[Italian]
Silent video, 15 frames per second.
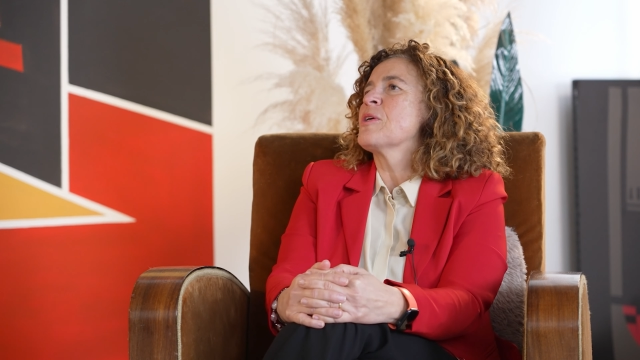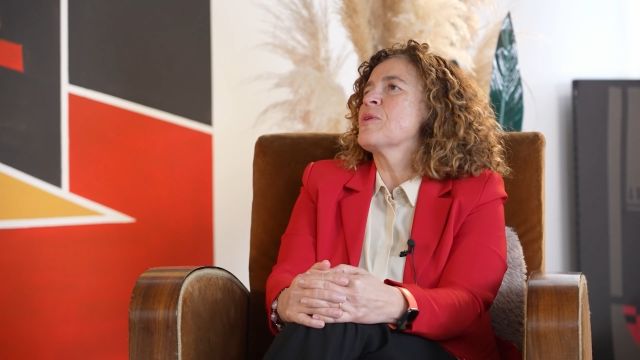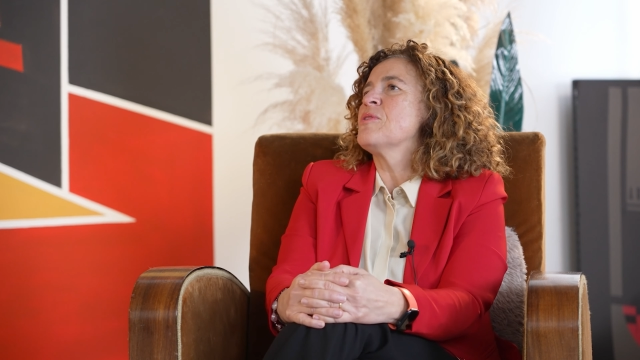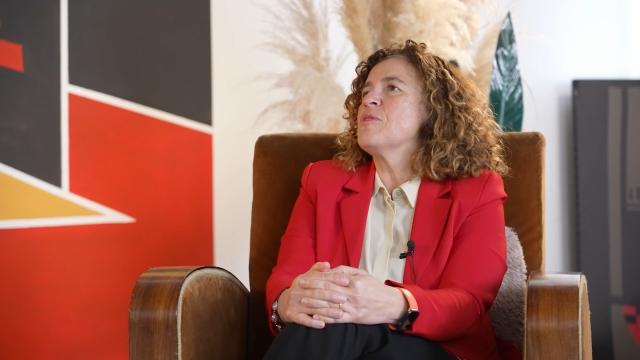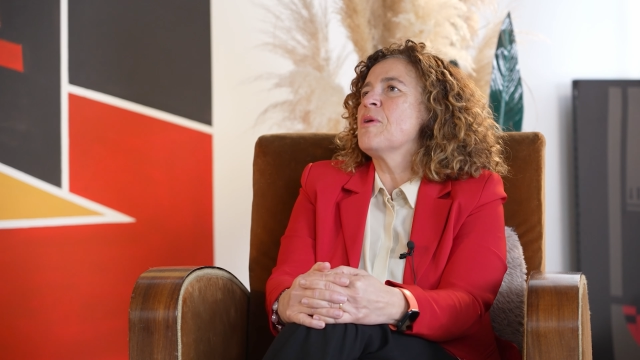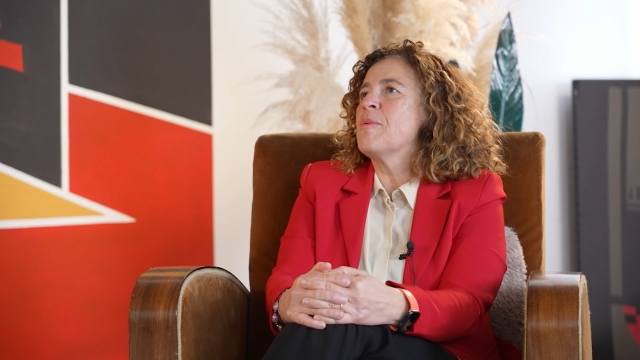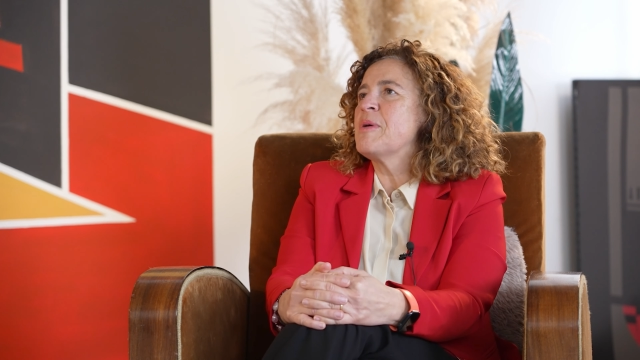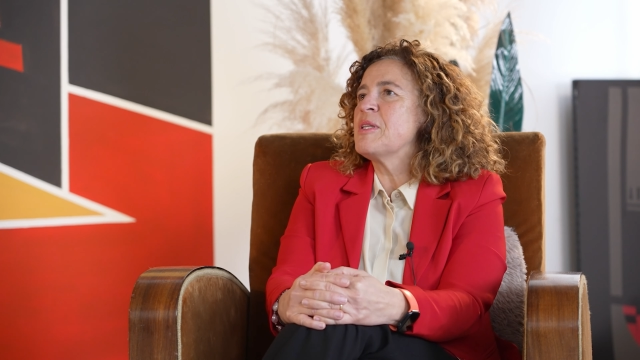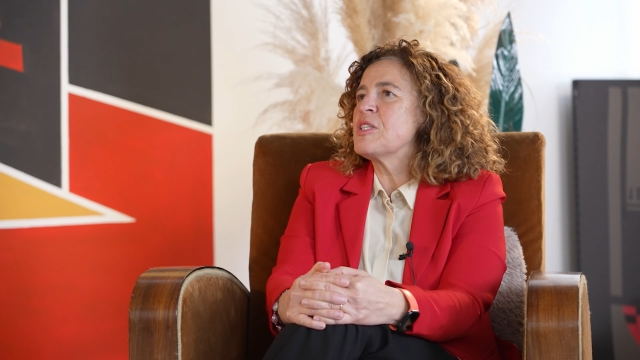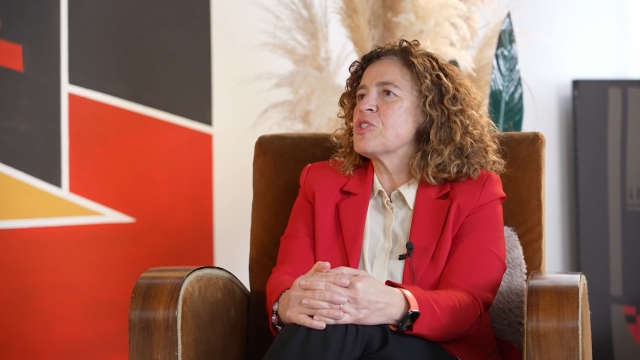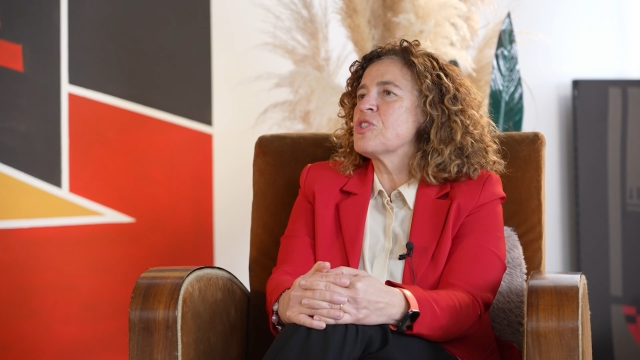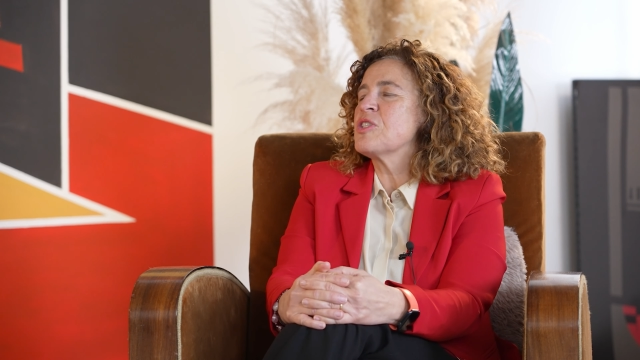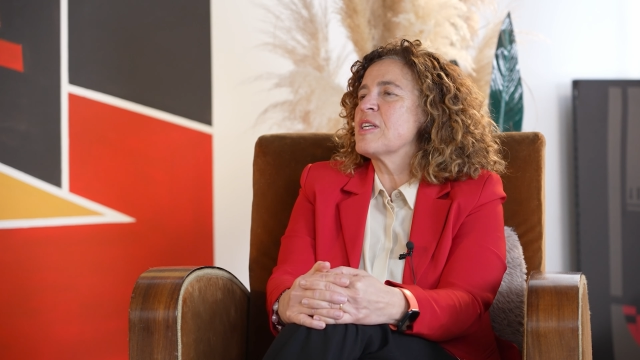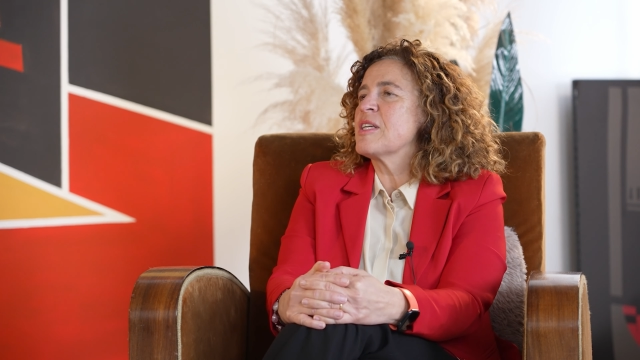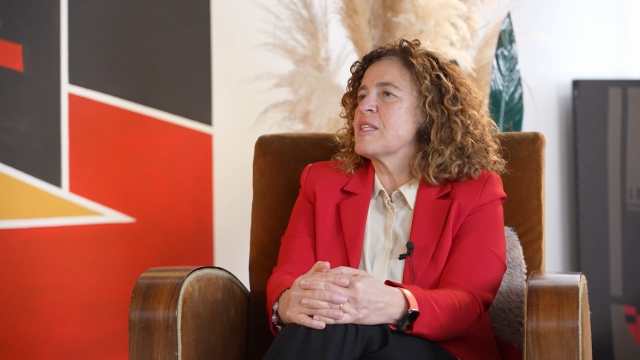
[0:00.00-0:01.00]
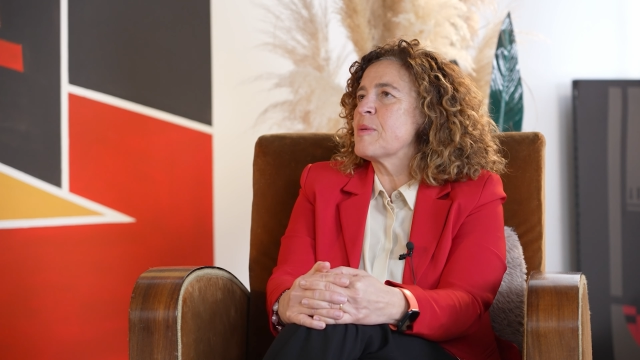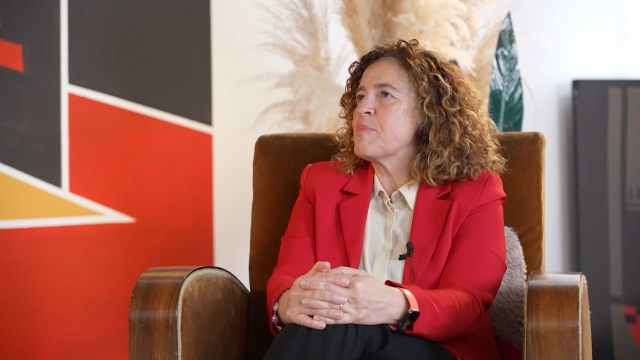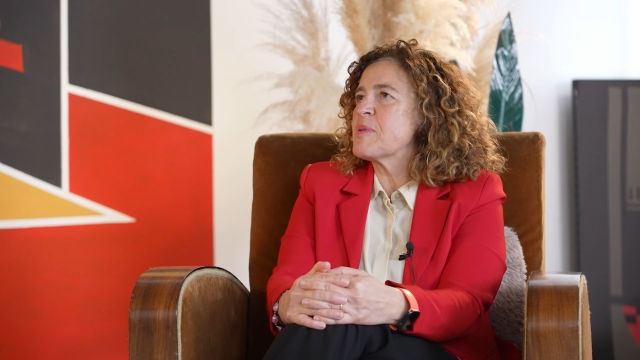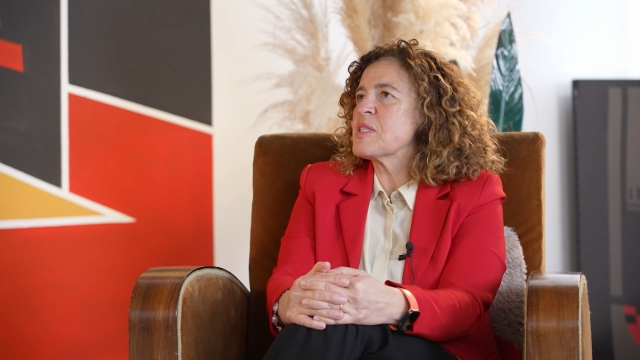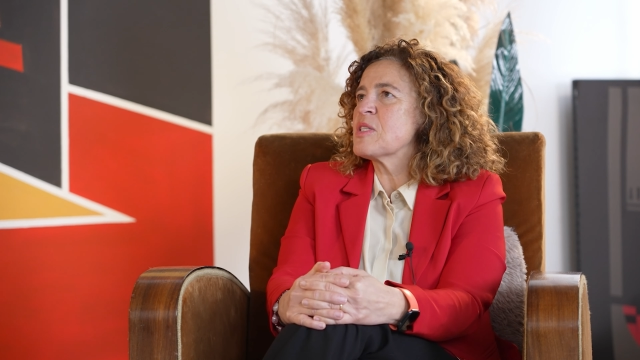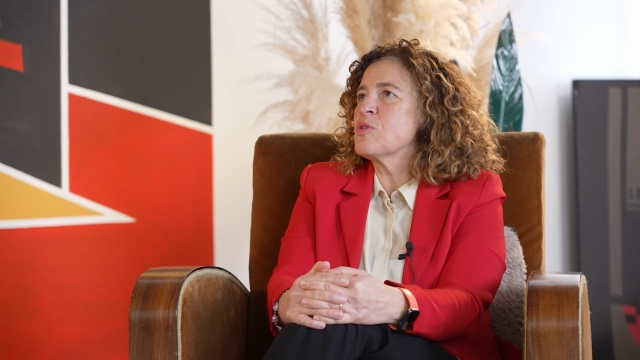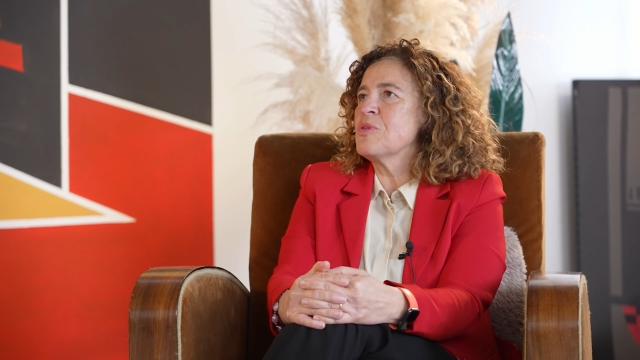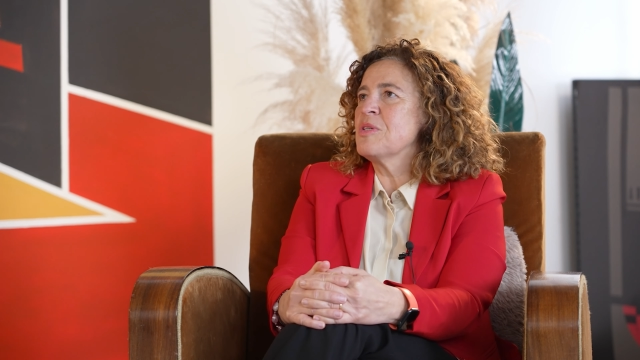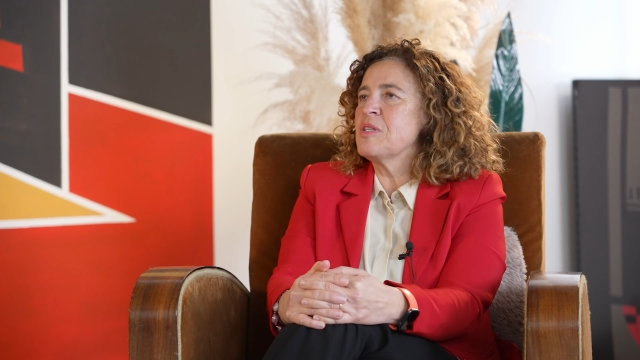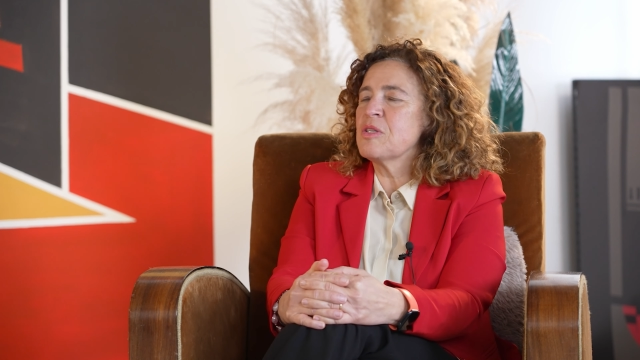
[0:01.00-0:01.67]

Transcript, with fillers: continua a metterci tanta passione,